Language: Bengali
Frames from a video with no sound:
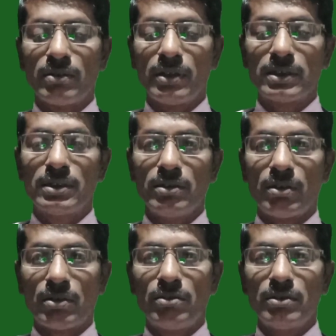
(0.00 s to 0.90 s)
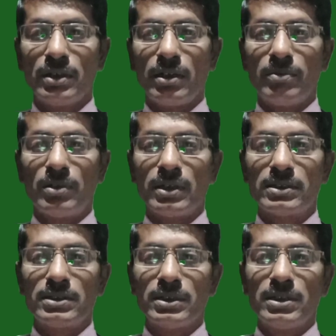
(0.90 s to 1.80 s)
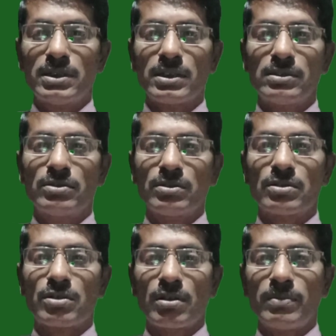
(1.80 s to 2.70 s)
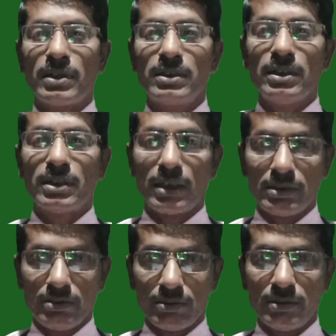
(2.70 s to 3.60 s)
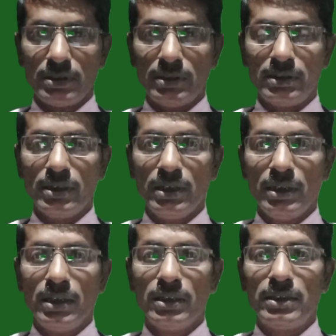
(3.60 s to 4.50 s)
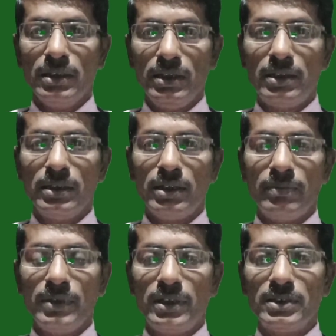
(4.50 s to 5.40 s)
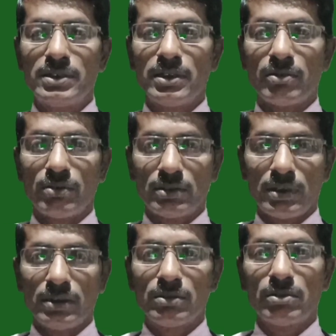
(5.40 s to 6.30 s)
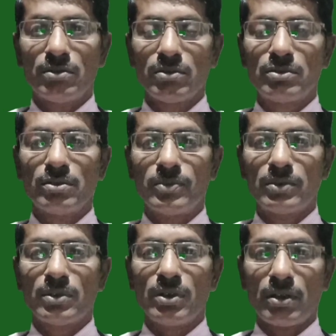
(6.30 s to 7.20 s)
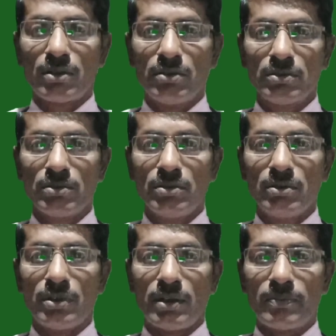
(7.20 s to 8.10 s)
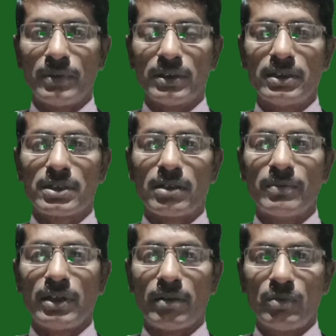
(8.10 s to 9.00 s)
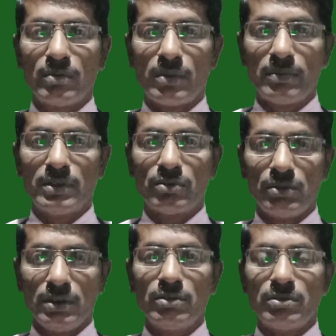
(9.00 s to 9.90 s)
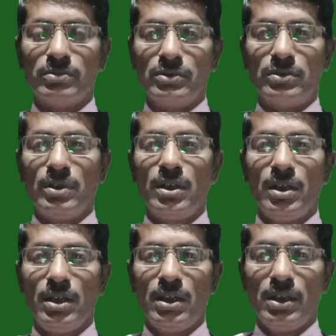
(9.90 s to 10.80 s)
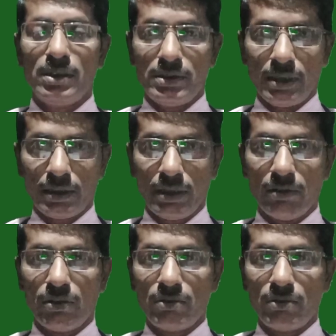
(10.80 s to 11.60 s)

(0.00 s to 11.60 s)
ভিডিওটি ভালো লাগলে লাইক কমেন্ট শেয়ার করবেন এবং আপনি যদি এই চ্যানেলে নতুন এসে থাকেন তাহলে চ্যানেলটিকে সাবস্ক্রাইব করে রাখবেন পরবর্তীতে নতুন ভিডিওর নোটিফিকেশন সবার আগে পাওয়ার জন্য